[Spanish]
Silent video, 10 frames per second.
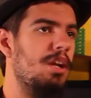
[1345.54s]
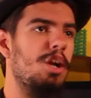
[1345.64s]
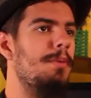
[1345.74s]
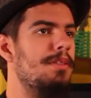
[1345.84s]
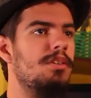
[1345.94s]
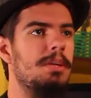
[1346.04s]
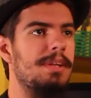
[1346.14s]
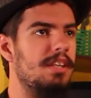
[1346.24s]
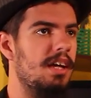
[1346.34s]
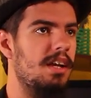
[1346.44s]
una renovación de
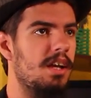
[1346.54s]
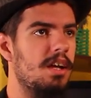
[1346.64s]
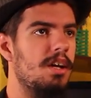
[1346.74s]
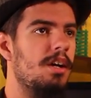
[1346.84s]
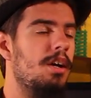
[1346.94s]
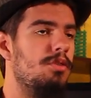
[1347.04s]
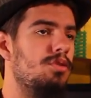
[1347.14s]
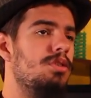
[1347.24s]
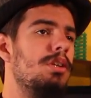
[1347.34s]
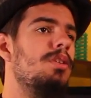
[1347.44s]
material.
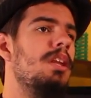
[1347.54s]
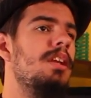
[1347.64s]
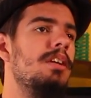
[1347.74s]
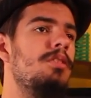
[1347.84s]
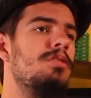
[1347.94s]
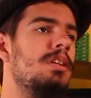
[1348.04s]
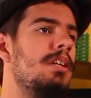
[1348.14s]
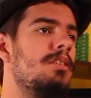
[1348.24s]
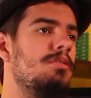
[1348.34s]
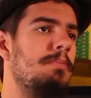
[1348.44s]
Todos recordaréis que los
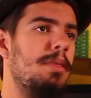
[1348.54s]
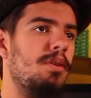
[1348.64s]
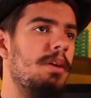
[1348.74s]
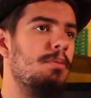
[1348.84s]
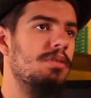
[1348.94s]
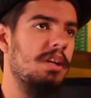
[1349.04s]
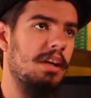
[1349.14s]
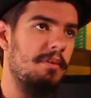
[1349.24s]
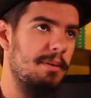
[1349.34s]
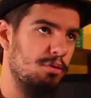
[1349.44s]
créditos mencionamos
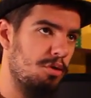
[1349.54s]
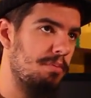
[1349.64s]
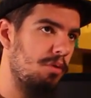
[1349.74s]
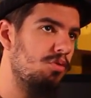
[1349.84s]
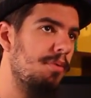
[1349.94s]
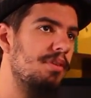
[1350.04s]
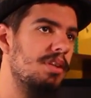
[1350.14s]
que habíamos comprado un nuevo